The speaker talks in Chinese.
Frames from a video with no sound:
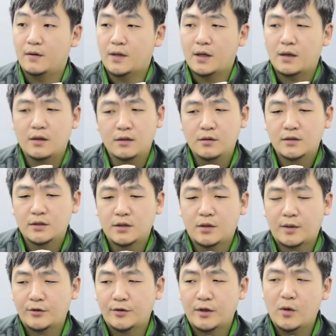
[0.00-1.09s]
那可能小伙
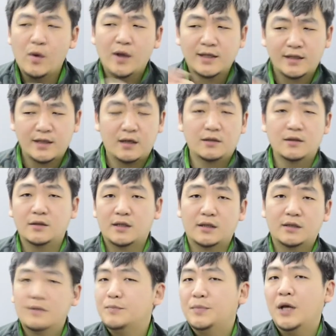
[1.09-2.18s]
伴觉得，哇塞，这辆车长得
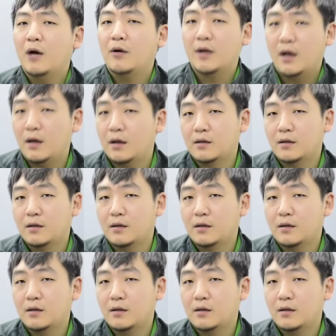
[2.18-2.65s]
真漂亮，